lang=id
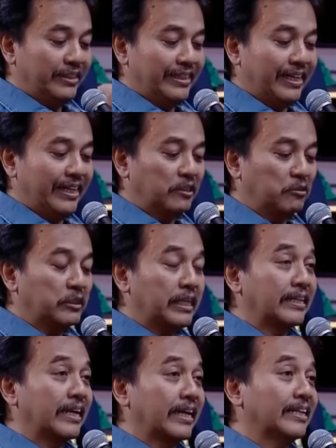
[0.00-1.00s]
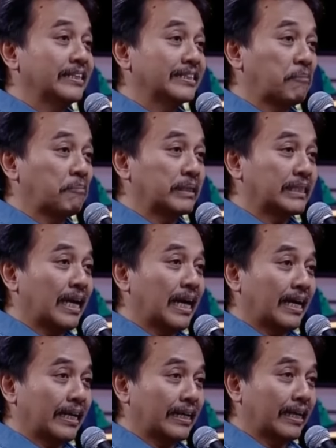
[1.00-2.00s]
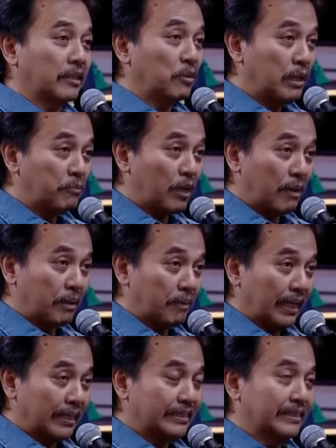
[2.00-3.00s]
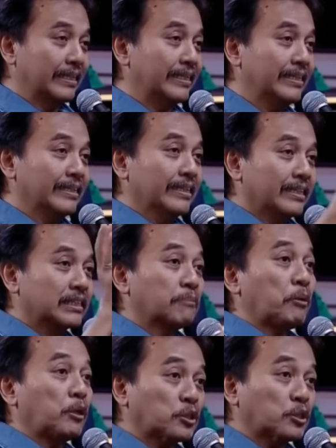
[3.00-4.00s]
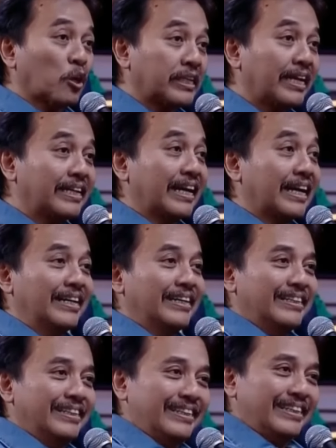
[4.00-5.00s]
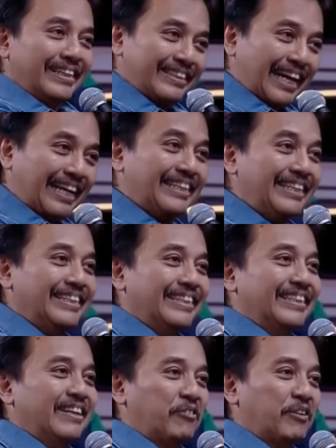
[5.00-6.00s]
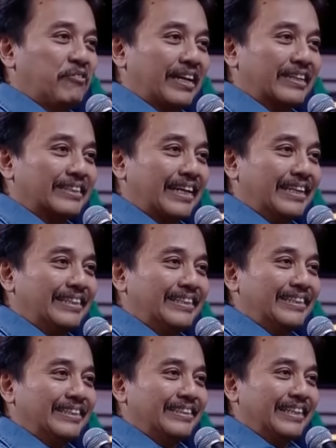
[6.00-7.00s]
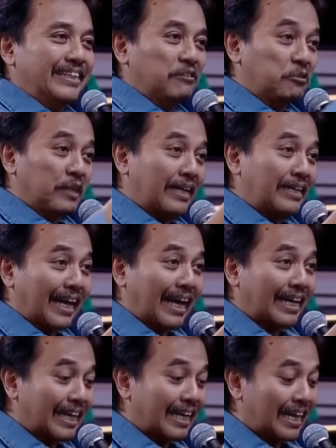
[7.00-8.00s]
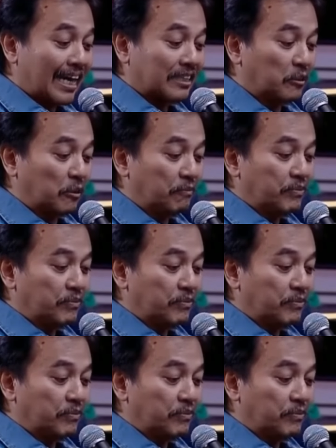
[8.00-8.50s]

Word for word: Ya, itu diadakan di Sang Pisang Arena 2018. Jadi sponsornya ya, ya tadi Free Fire tadi. Jadi itu udah ada kaitannya langsung.